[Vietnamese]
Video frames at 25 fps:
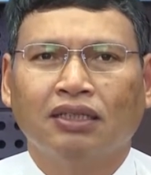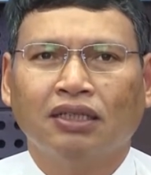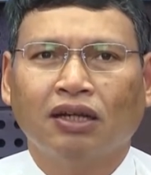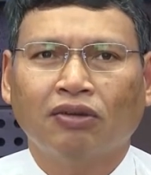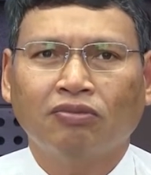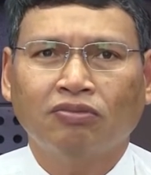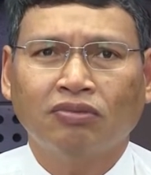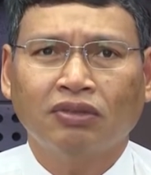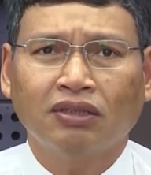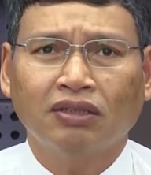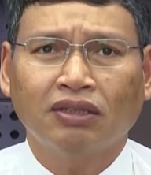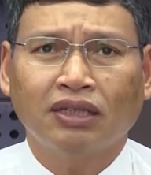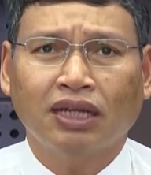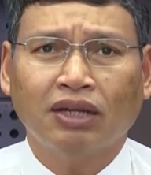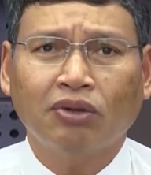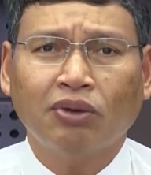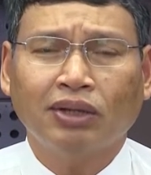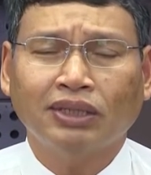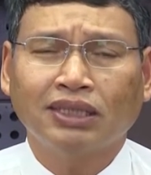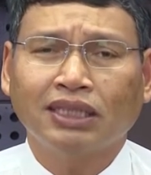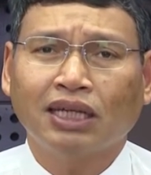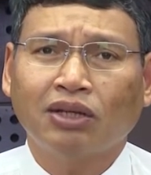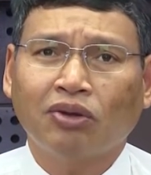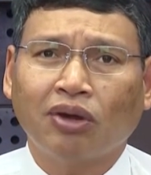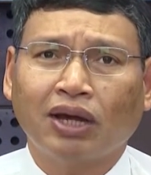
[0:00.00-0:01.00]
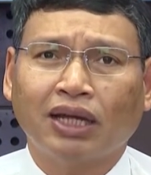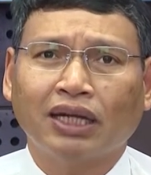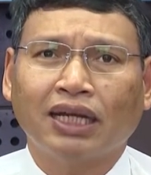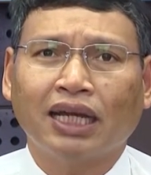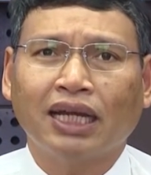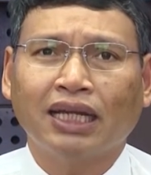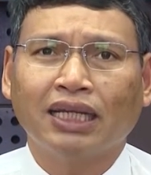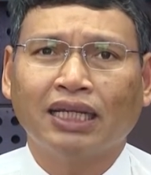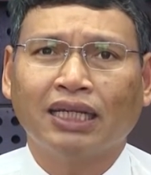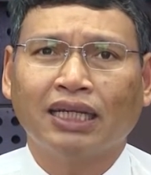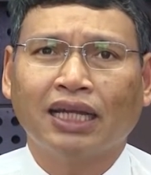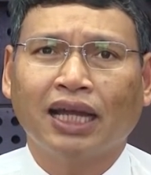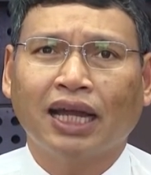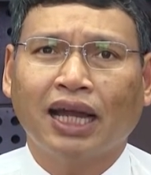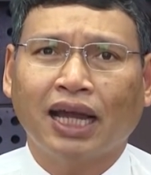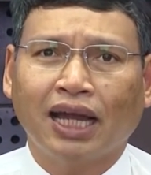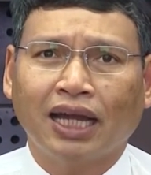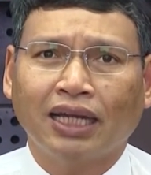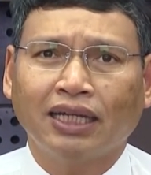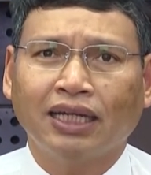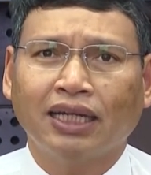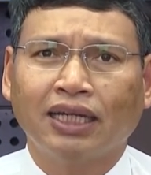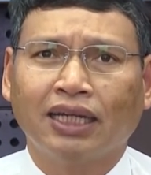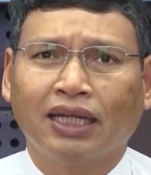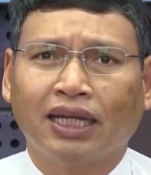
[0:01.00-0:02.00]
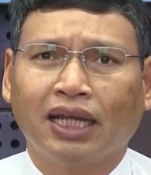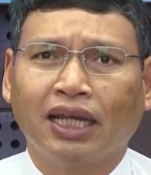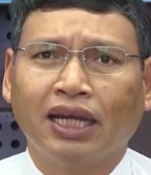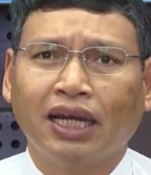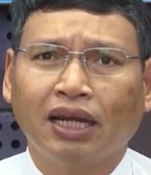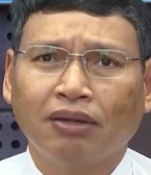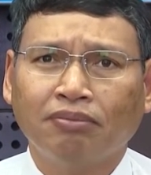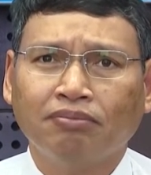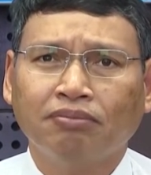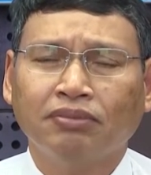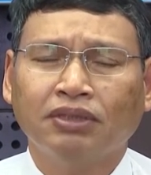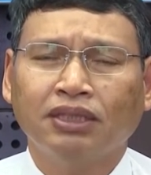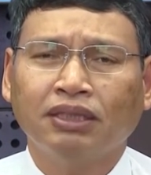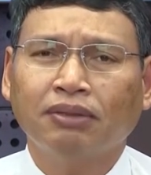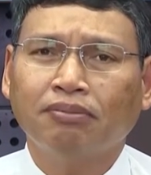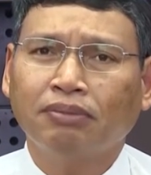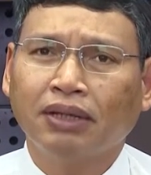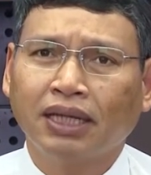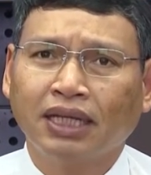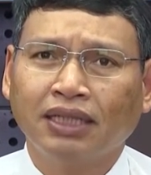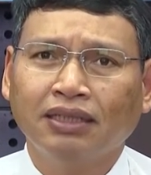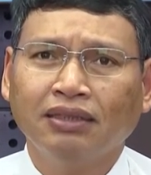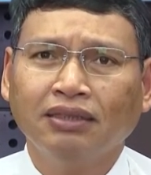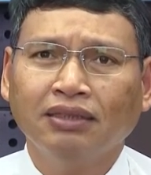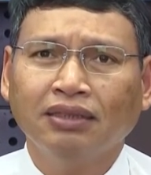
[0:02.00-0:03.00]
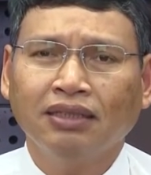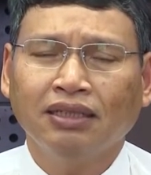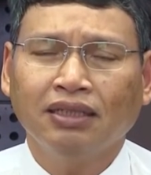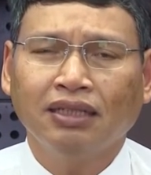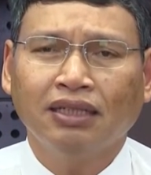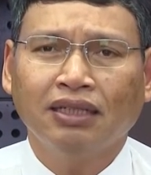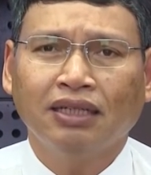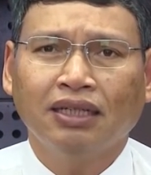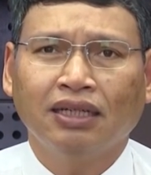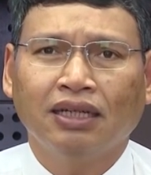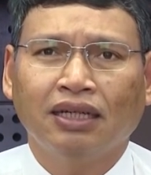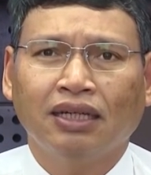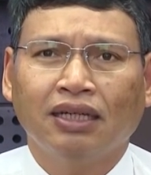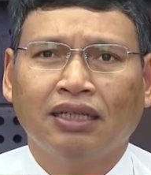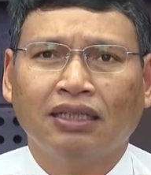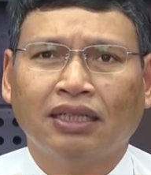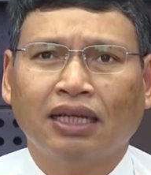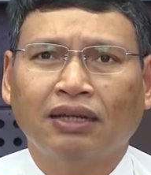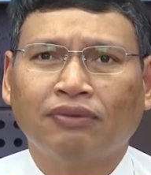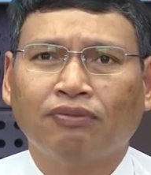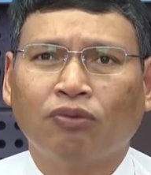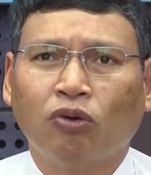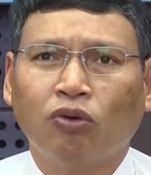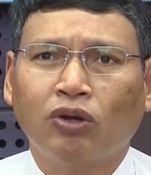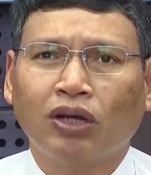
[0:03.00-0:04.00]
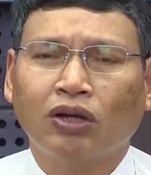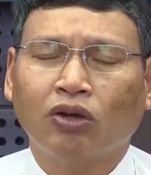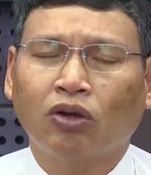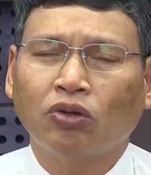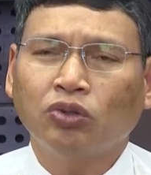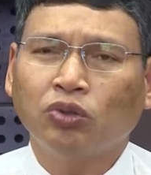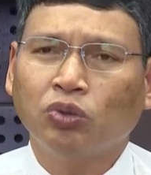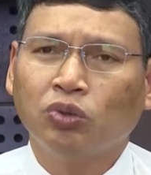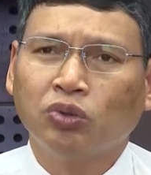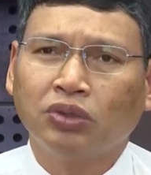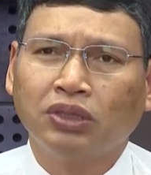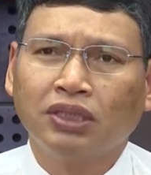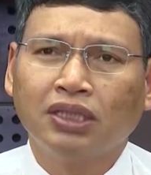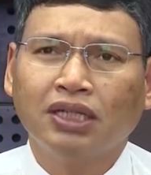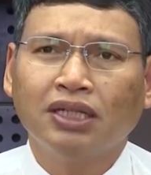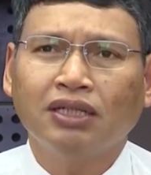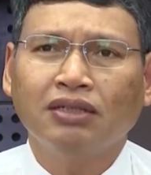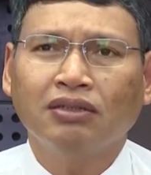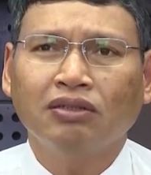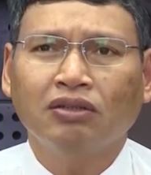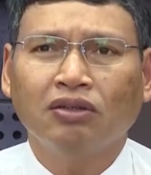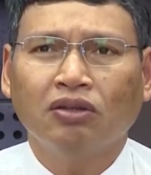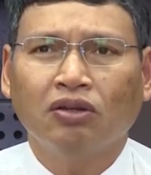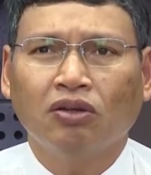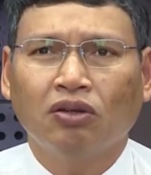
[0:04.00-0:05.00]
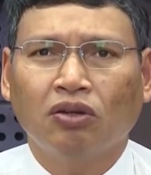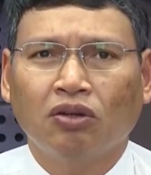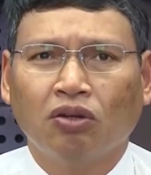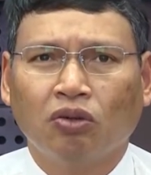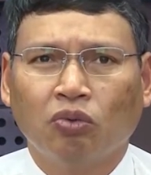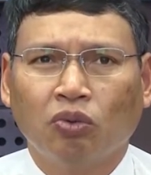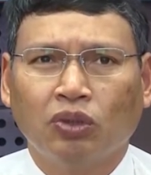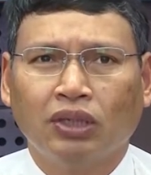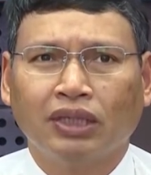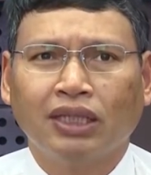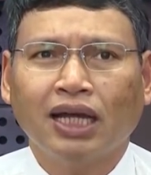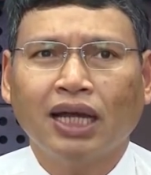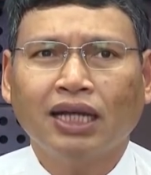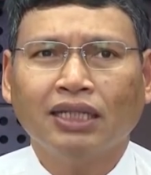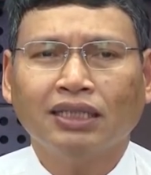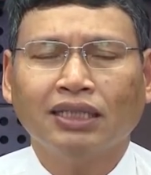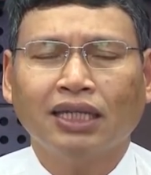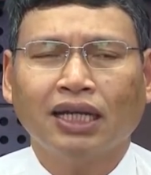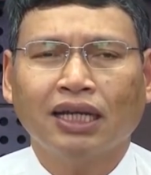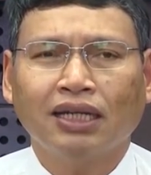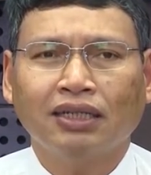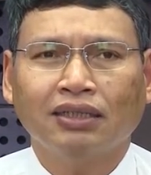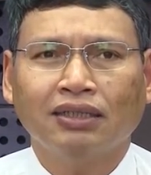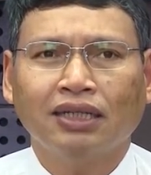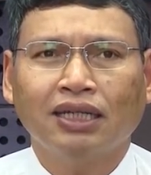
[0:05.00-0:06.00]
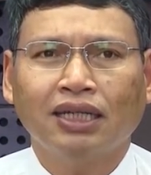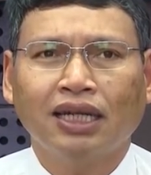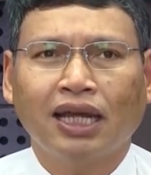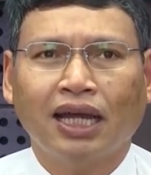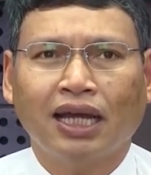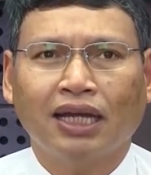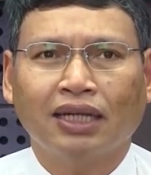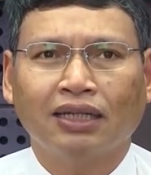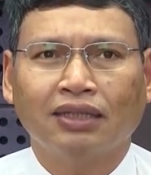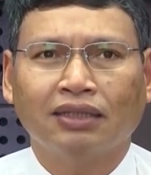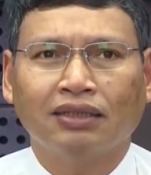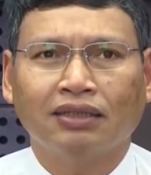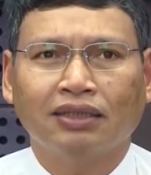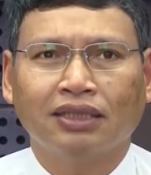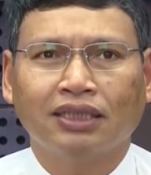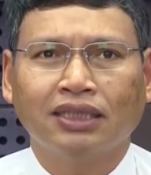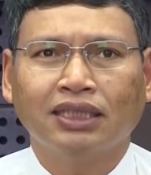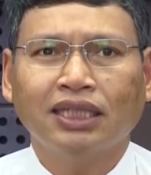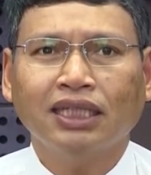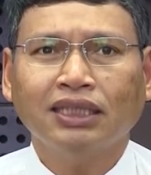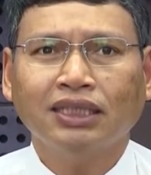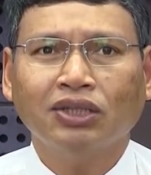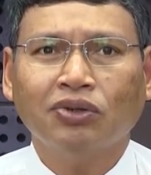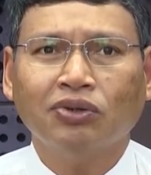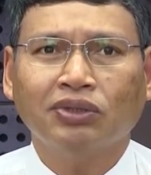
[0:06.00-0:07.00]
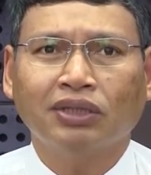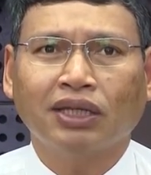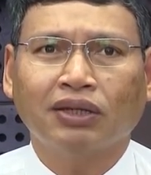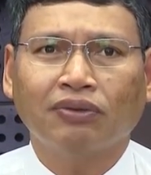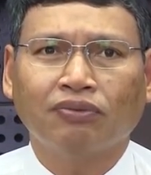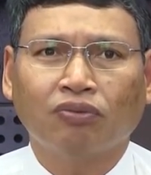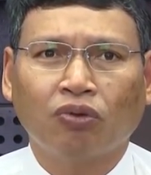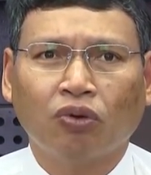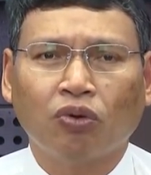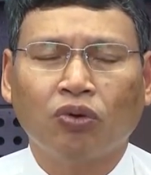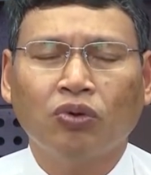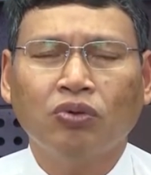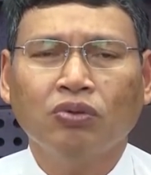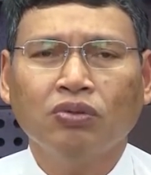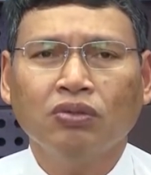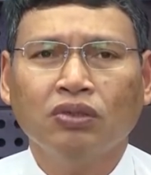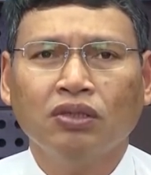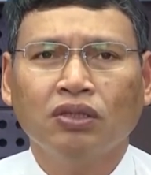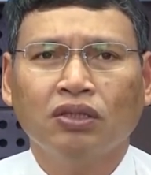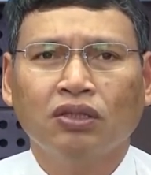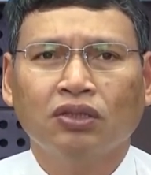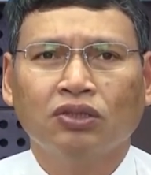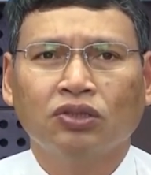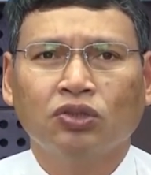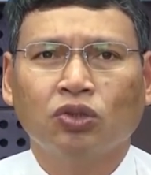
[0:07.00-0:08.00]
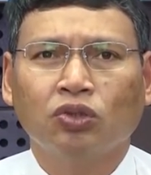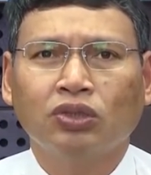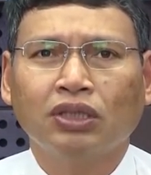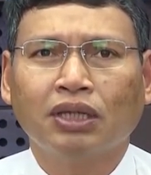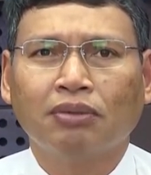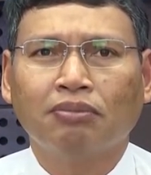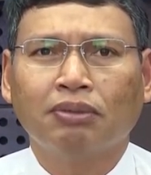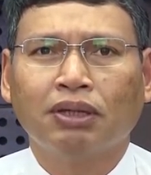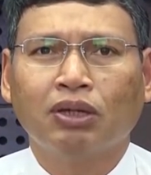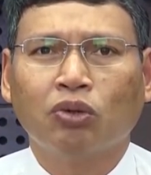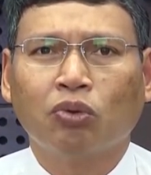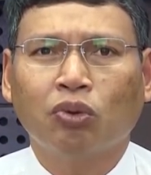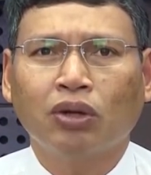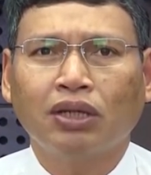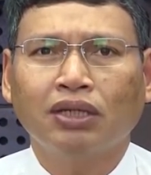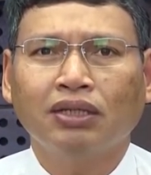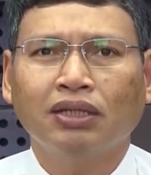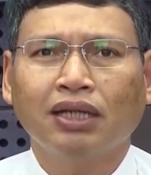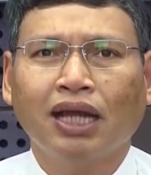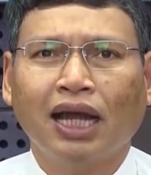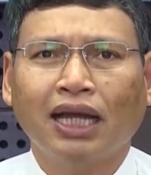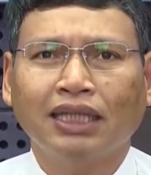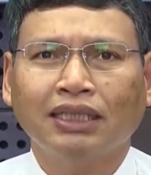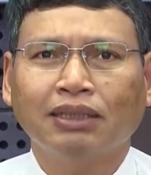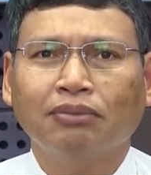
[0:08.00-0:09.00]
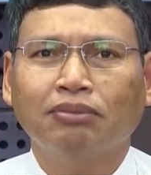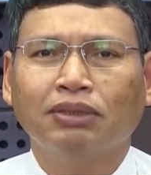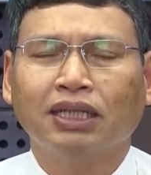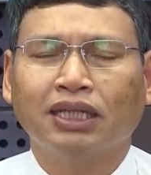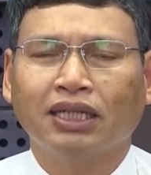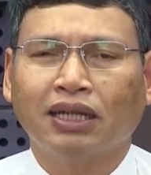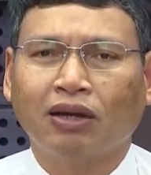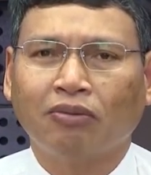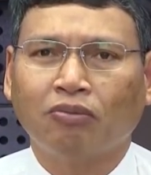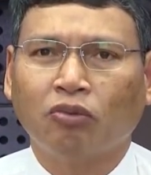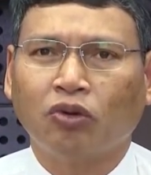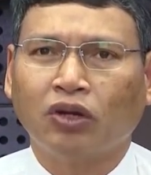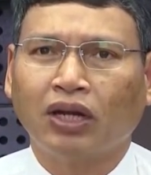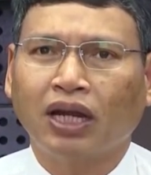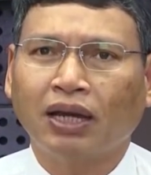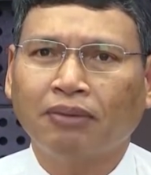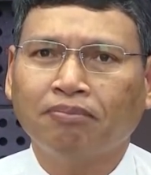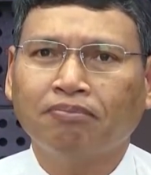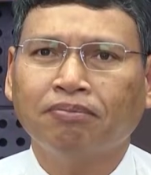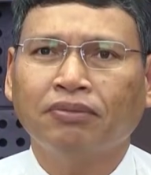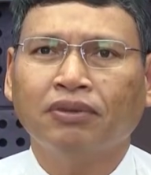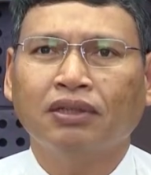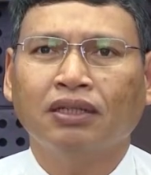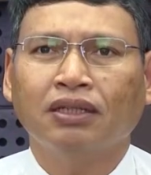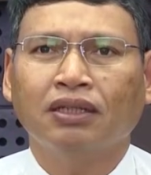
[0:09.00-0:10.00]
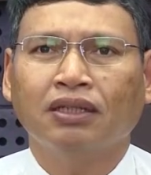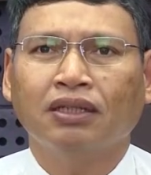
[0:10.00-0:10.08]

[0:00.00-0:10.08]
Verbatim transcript: Trong kế hoạch giai đoạn 2022-2025 sắp đến, thành phố đã có chủ trương ủy thác sang Ngân hàng Chính sách Xã hội thành phố số tiền bình quân 200 tỷ đồng một năm.